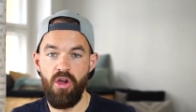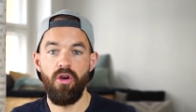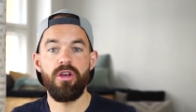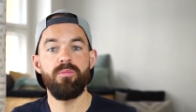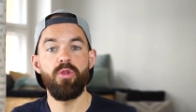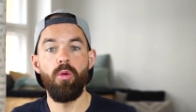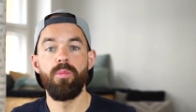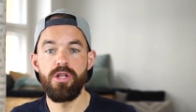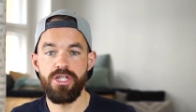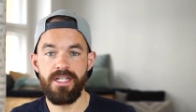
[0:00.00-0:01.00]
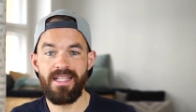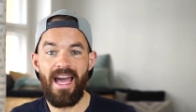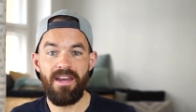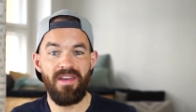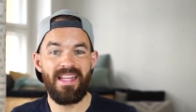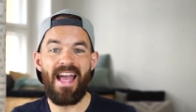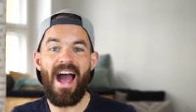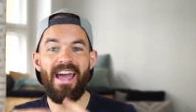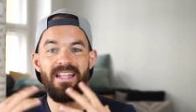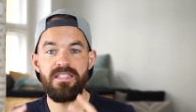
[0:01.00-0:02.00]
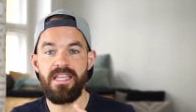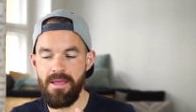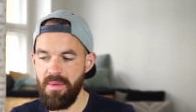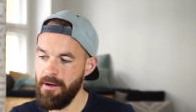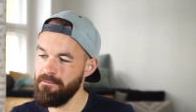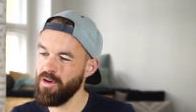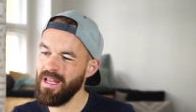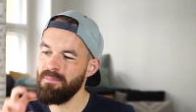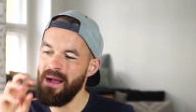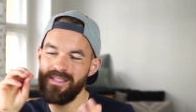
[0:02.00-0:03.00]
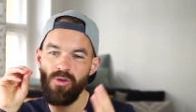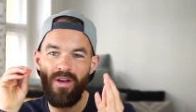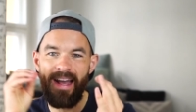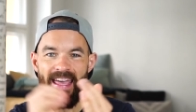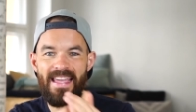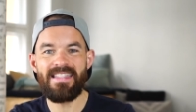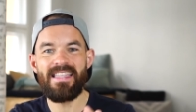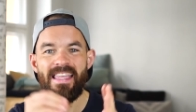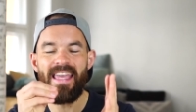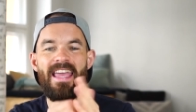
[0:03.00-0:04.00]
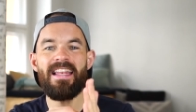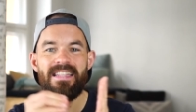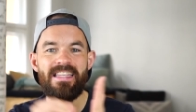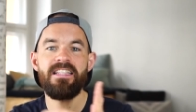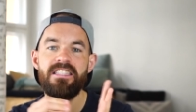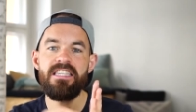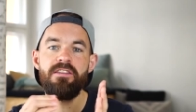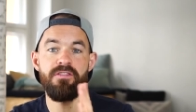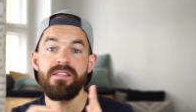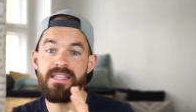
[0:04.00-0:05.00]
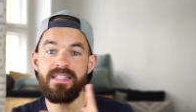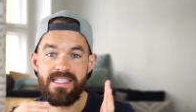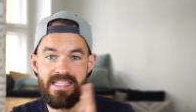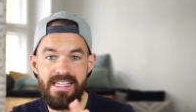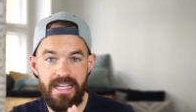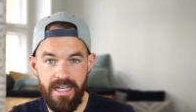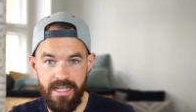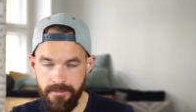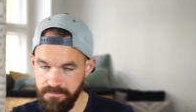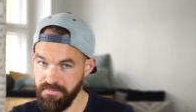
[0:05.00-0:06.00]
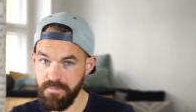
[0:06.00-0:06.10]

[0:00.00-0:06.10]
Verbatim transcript: Und im No Bullshit Guide werde ich ein Thema wirklich mal so richtig in die Tiefe sezieren.